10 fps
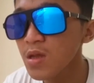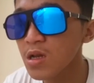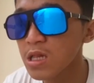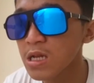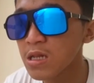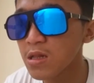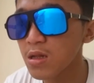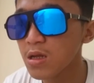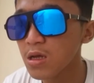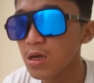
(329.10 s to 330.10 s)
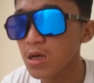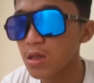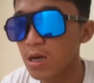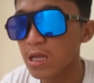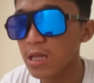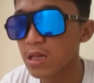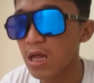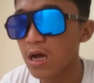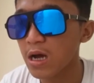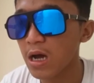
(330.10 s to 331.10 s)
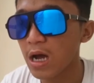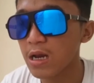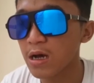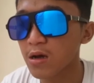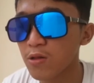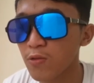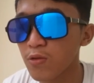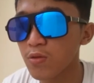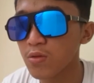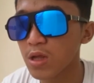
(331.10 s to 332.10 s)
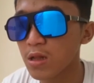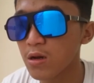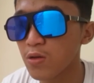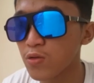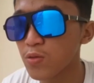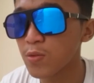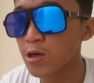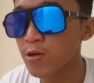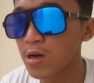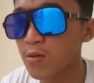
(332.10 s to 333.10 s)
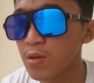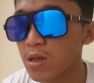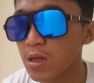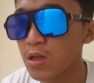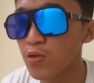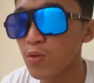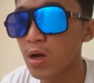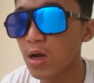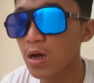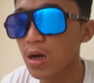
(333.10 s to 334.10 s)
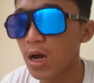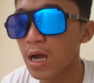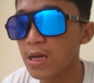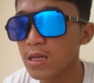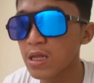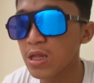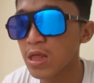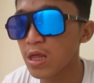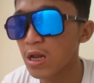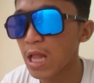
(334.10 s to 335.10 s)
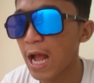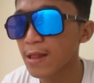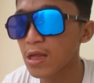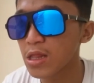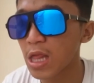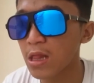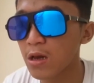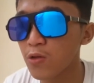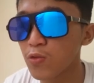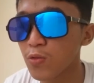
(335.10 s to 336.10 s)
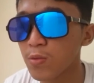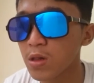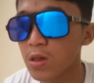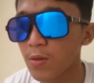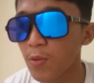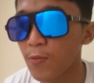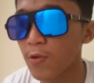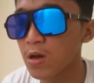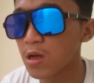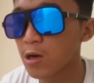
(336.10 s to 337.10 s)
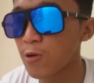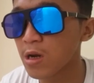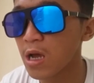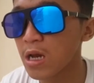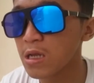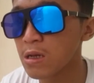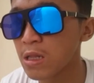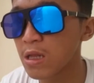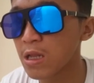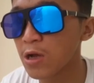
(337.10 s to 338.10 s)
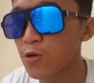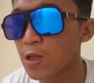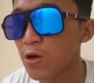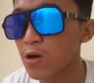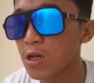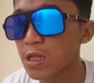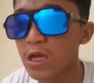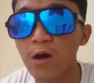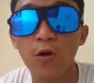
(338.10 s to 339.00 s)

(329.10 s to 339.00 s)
Sang, selain sang anak sulung channel YouTube keluarga besar ini juga ada di jajaran atas channel YouTuber terpopuler keluarga Lili Lintar diikuti oleh 3,7